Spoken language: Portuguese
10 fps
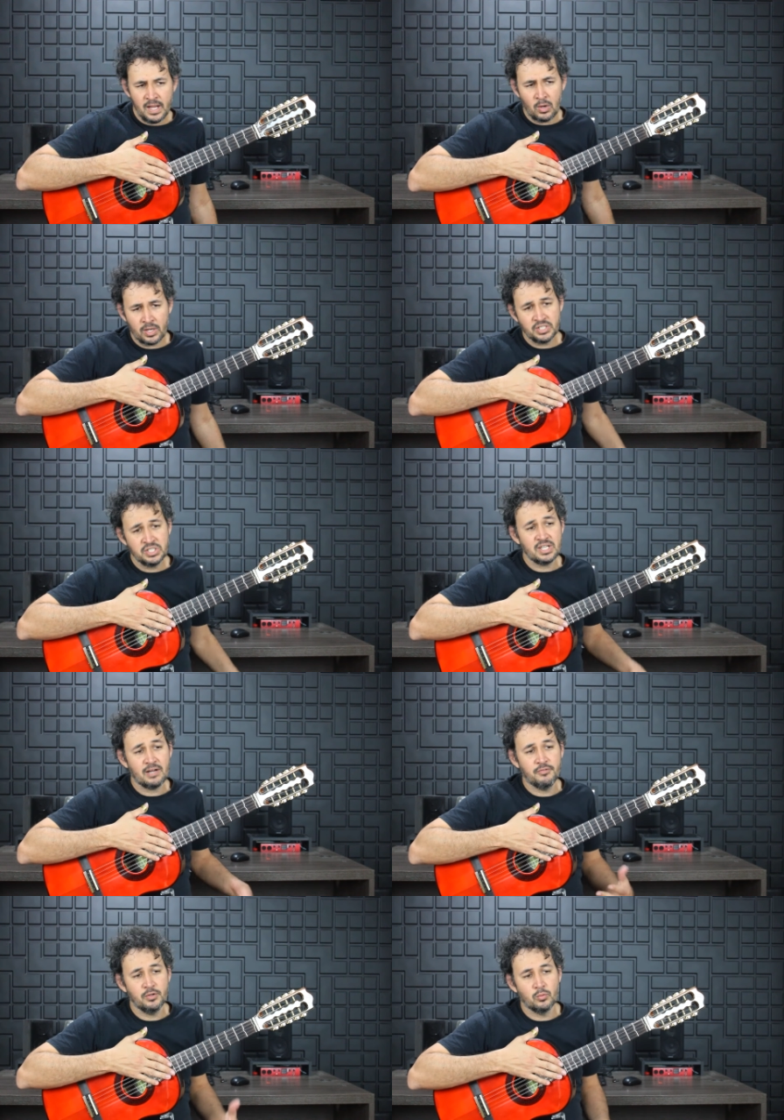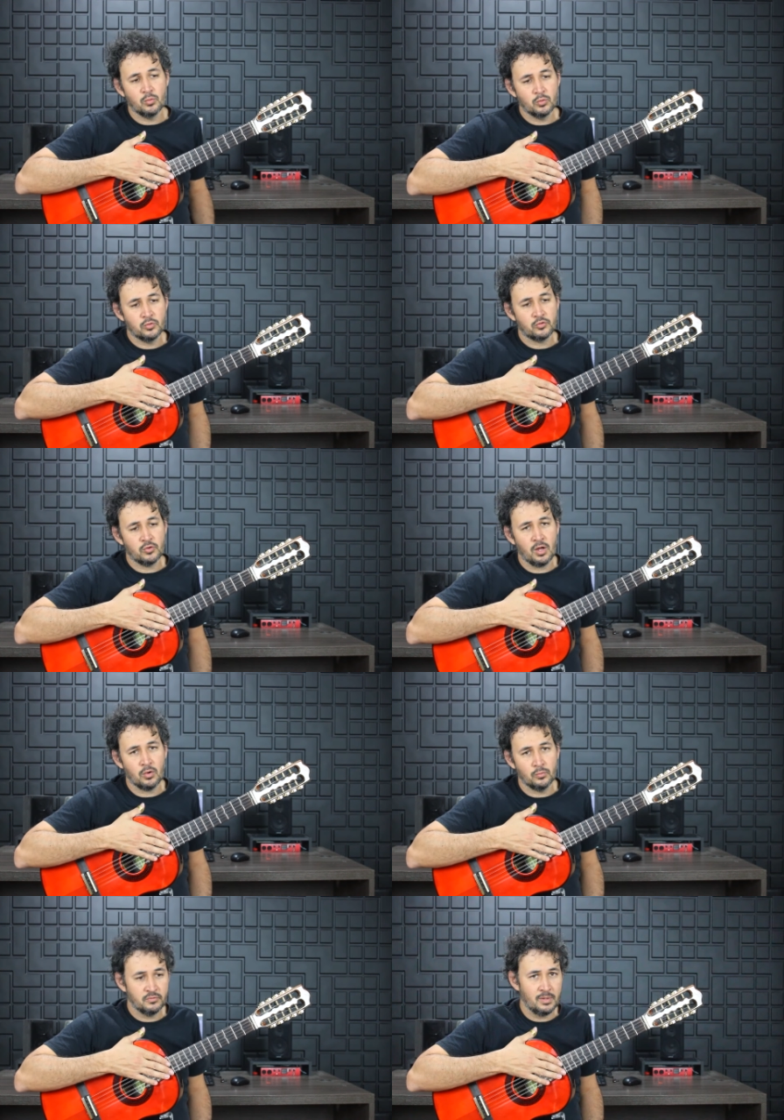Agora que a gente já viu o
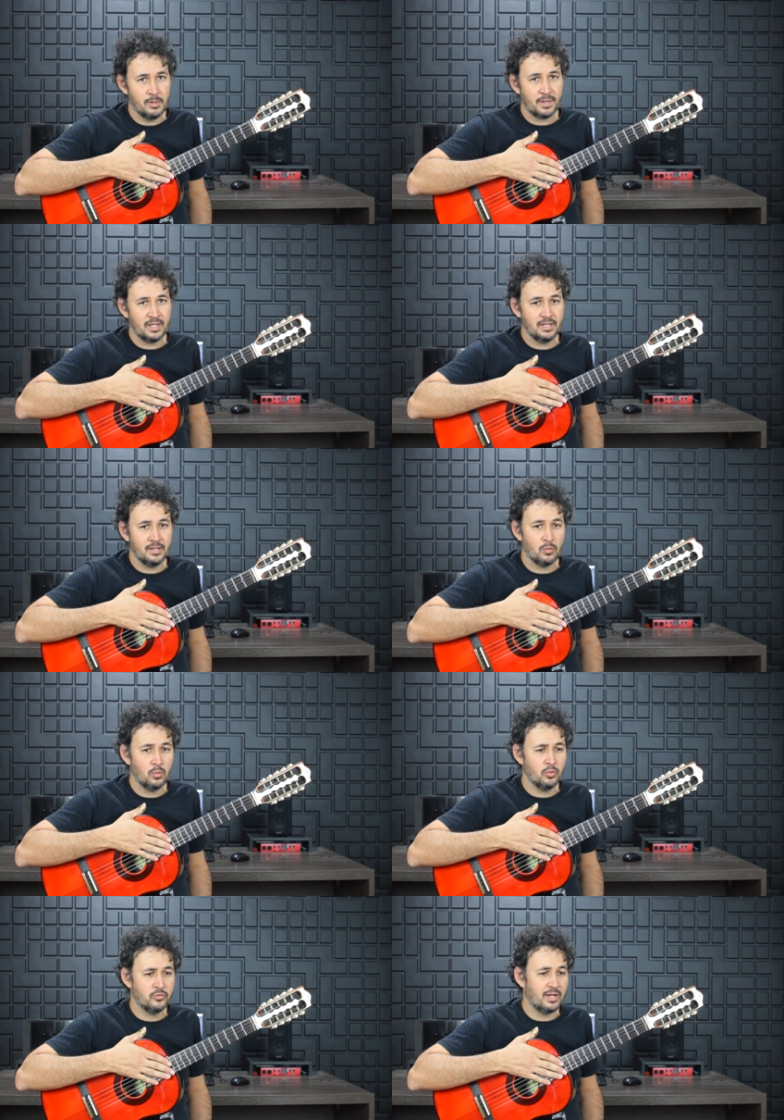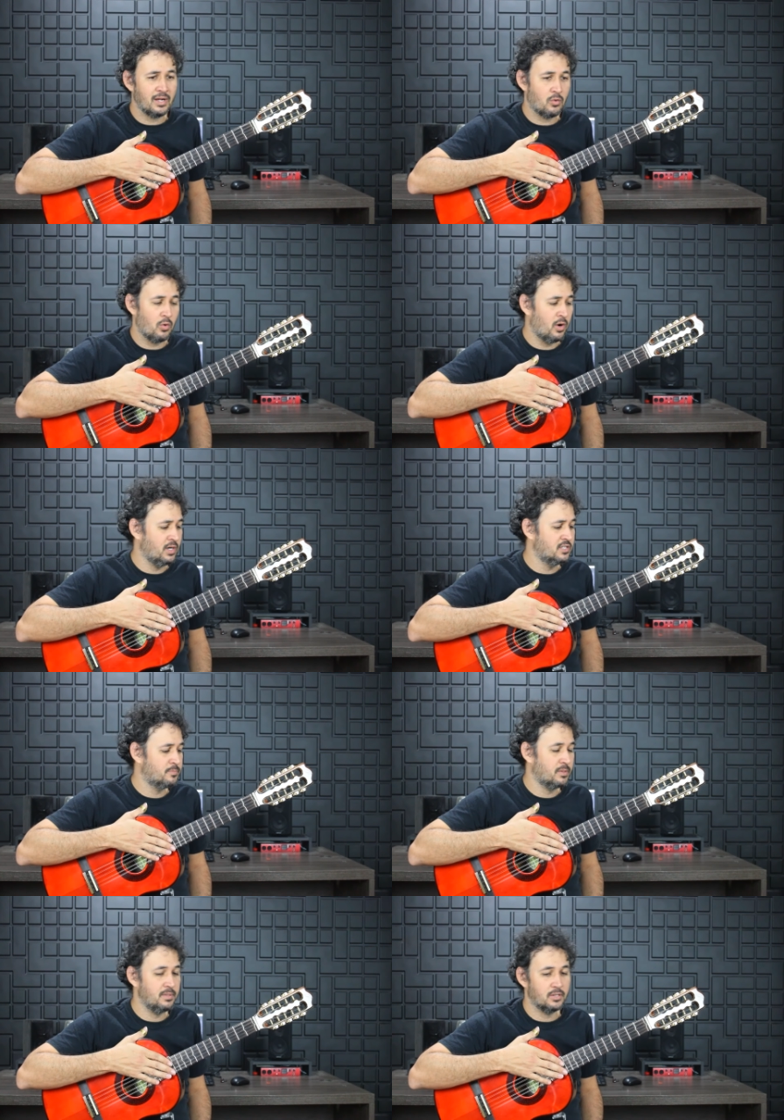solo, vamos aprender os acordes
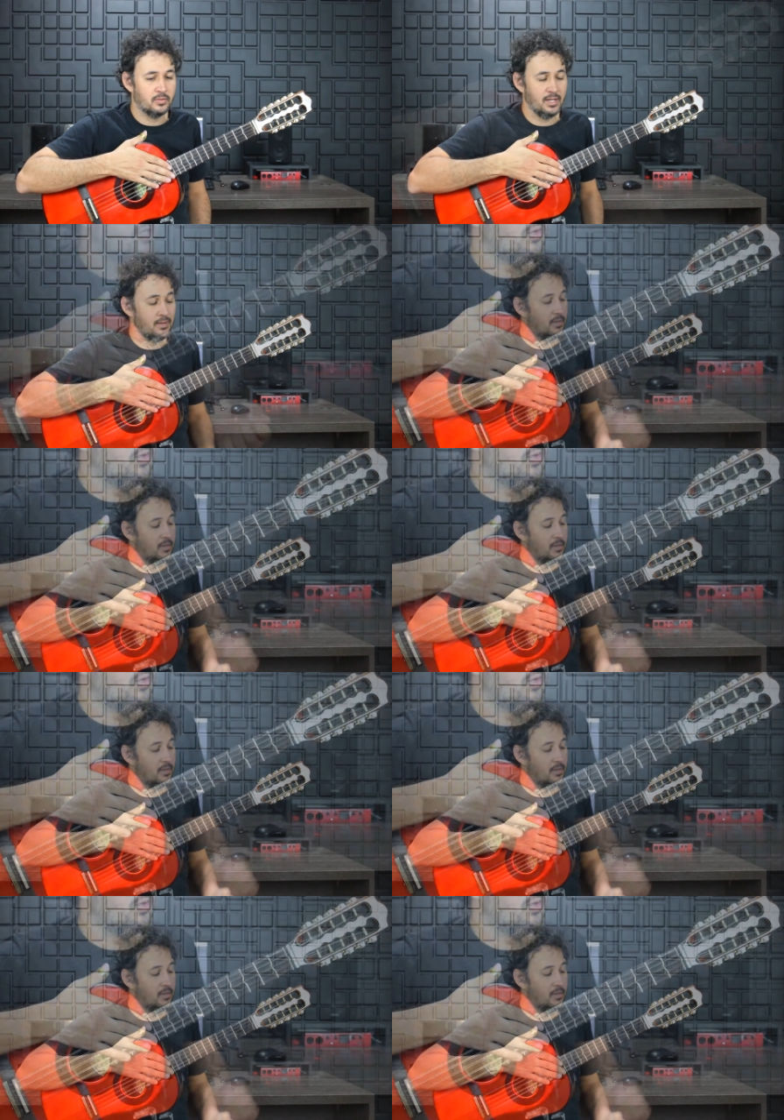primeiro, né?